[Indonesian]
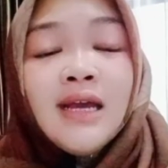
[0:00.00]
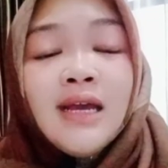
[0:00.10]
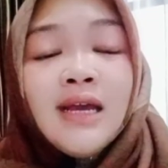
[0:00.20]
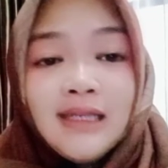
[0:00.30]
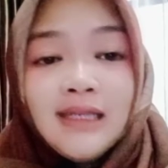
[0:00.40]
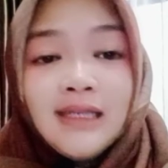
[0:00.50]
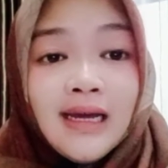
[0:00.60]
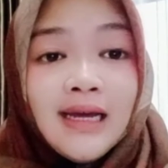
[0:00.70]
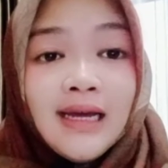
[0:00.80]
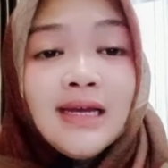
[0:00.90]

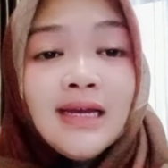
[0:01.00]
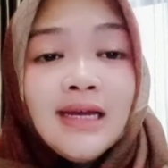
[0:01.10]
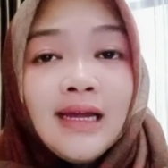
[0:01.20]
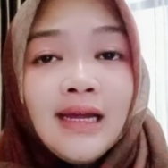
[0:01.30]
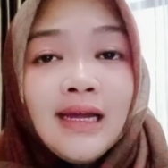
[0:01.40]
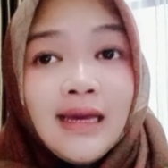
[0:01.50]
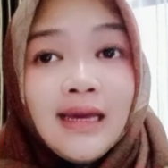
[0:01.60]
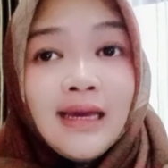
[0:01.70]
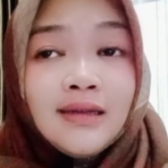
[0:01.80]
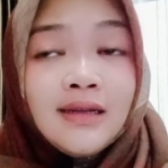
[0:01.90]
ketika
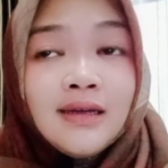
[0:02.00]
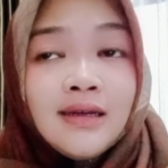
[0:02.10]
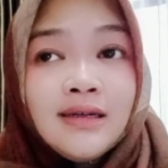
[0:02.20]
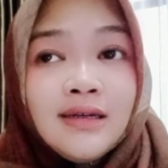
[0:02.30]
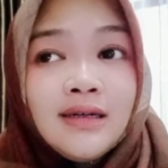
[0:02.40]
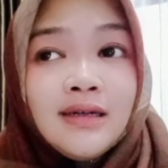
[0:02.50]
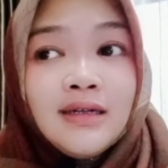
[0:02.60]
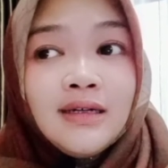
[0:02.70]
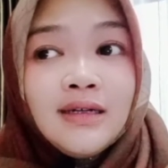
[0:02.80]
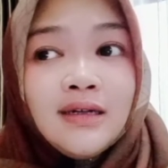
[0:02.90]
kalian
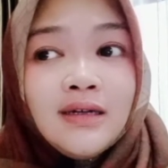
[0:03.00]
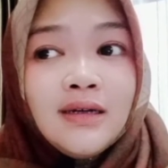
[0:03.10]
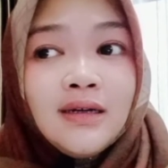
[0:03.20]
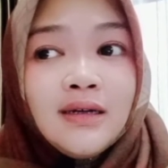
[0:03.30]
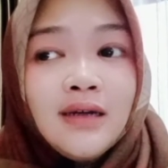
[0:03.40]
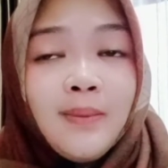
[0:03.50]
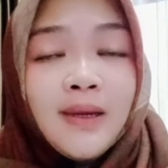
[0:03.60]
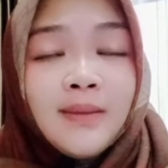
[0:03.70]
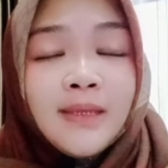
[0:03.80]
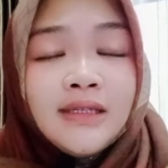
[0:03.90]
uh, apa
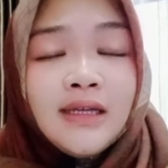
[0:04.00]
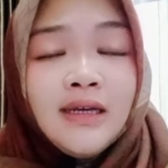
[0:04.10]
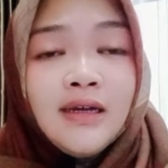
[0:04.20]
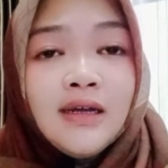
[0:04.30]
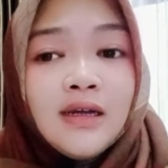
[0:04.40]
namanya